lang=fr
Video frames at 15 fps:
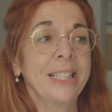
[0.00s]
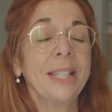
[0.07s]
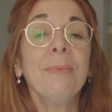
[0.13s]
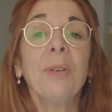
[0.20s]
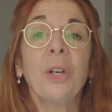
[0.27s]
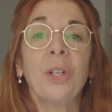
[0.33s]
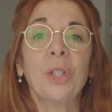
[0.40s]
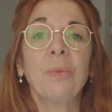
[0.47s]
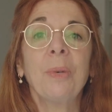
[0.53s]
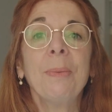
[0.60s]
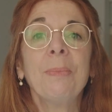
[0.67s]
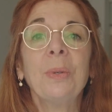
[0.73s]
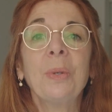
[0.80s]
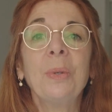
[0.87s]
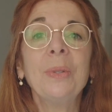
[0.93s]
Ce qui me rejoint
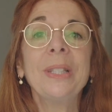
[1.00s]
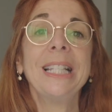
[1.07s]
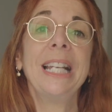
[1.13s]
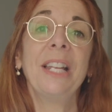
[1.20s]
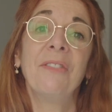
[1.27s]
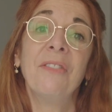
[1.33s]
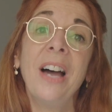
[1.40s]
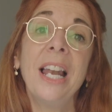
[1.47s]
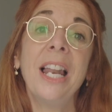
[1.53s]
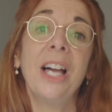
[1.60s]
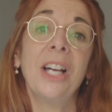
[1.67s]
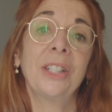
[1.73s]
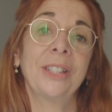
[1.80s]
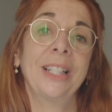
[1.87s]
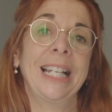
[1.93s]
beaucoup, c'est les
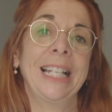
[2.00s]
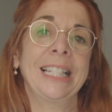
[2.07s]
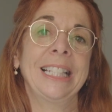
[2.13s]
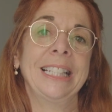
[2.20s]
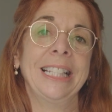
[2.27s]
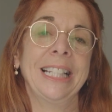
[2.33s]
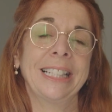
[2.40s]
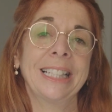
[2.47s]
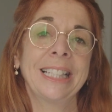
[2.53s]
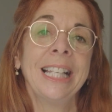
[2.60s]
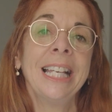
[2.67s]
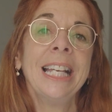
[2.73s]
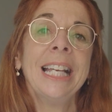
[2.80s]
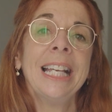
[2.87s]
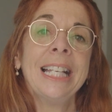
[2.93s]
valeurs de la clinique.
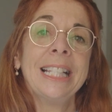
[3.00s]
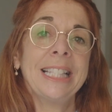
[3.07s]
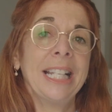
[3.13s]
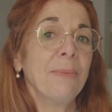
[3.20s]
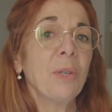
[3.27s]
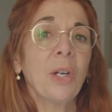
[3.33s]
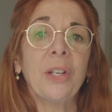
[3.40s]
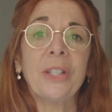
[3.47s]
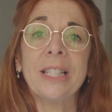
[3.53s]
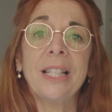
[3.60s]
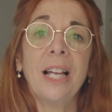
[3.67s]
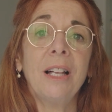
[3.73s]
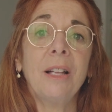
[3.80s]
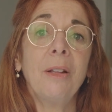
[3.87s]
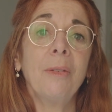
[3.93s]
Elle me
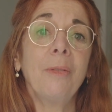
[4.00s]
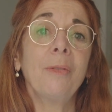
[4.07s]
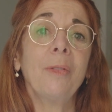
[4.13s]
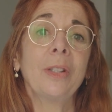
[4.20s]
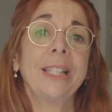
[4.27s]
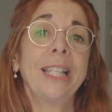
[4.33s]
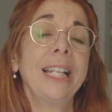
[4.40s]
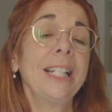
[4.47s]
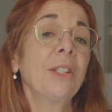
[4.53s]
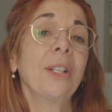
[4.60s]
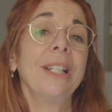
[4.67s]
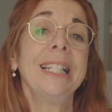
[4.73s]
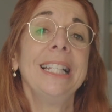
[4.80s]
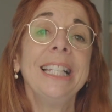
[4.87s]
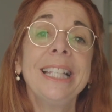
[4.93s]
ressemble telle que
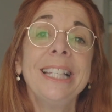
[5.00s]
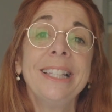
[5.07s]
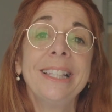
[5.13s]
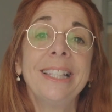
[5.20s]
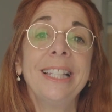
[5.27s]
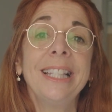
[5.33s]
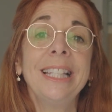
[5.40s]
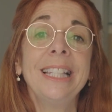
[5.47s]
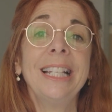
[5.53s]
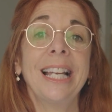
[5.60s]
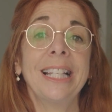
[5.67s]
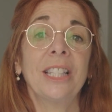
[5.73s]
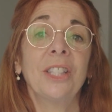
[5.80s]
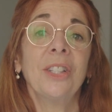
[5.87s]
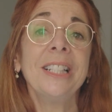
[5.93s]
l'équité,
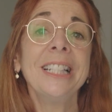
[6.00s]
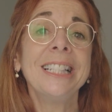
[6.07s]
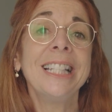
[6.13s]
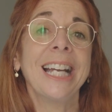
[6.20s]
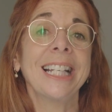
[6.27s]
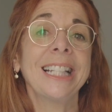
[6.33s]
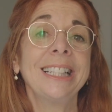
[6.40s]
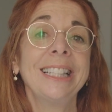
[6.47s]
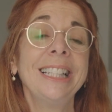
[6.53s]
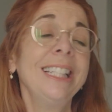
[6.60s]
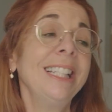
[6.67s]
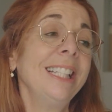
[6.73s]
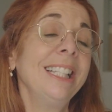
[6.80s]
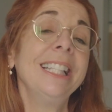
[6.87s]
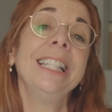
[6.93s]
la
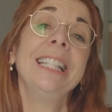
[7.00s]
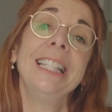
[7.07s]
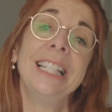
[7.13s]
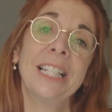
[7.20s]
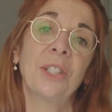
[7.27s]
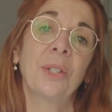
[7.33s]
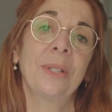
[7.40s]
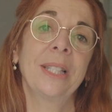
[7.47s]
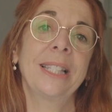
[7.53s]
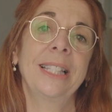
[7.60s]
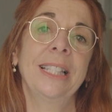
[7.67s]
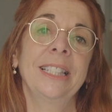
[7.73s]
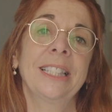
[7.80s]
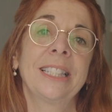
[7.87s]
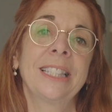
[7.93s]
solidarité et la
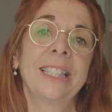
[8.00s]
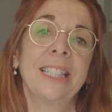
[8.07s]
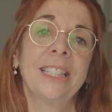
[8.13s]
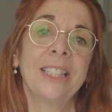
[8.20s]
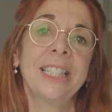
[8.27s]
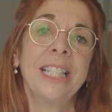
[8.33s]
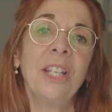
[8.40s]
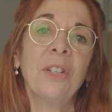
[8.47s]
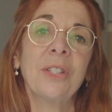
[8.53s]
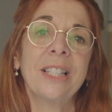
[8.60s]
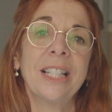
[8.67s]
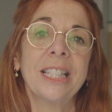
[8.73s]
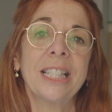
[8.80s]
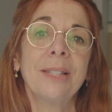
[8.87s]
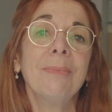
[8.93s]
justice. J'ai un
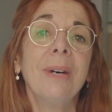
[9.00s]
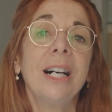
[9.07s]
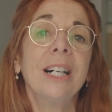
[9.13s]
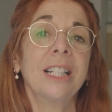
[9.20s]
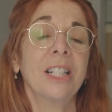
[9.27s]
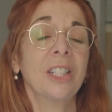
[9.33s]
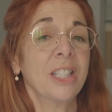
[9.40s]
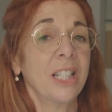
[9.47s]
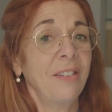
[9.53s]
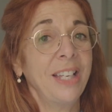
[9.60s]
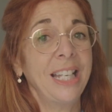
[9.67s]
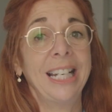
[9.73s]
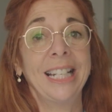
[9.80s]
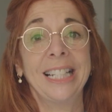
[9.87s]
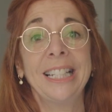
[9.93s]
sentiment quand je travaille
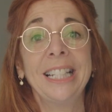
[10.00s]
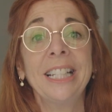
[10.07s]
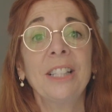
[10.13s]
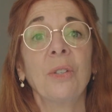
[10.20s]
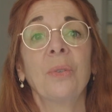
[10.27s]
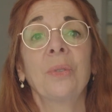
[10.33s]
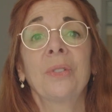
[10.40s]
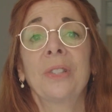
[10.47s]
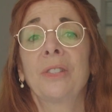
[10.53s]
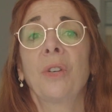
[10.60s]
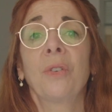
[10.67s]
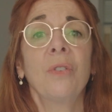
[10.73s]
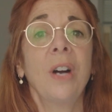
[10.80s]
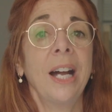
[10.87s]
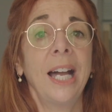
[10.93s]
à la clinique d'un
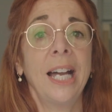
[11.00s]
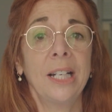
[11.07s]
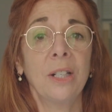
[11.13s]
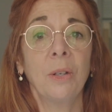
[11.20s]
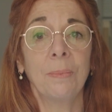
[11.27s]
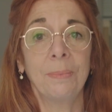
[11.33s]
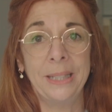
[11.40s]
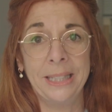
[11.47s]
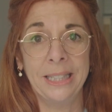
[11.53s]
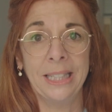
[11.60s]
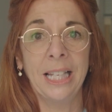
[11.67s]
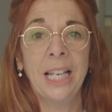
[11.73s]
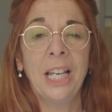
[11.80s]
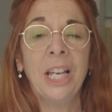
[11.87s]
devoir accompli.